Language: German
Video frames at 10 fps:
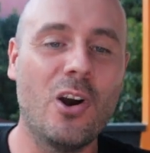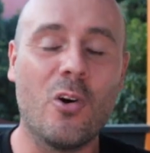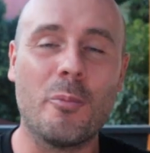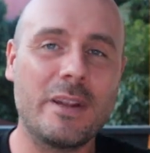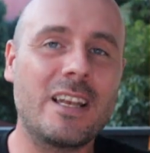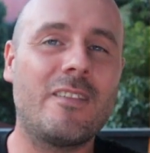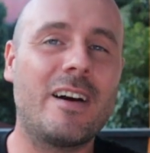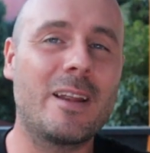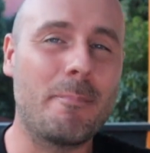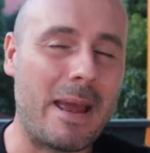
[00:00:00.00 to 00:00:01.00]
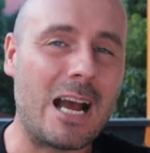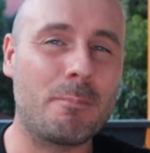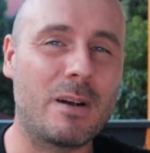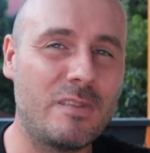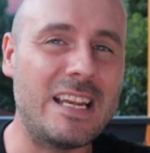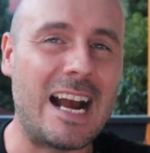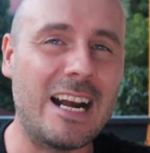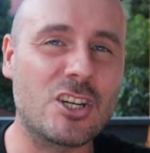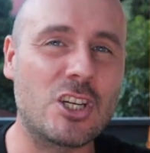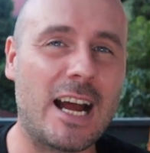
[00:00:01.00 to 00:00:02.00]
Und mittlerweile merkt man, wie
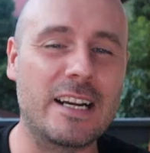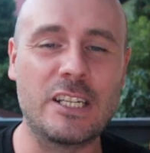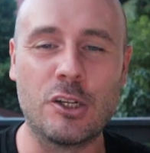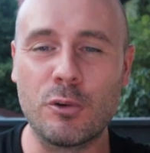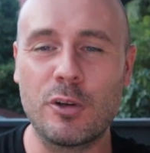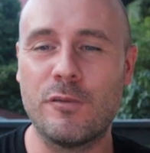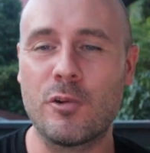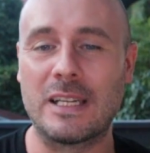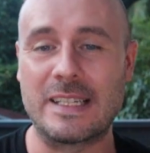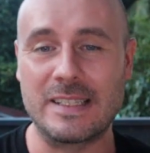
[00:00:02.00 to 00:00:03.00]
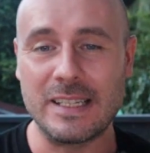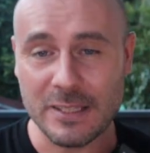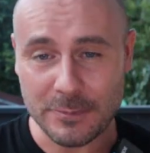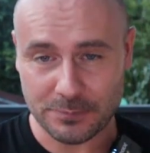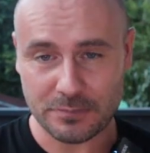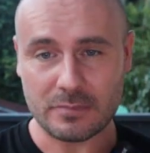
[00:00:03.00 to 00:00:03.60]
angeschlagen die Grünen wirklich sind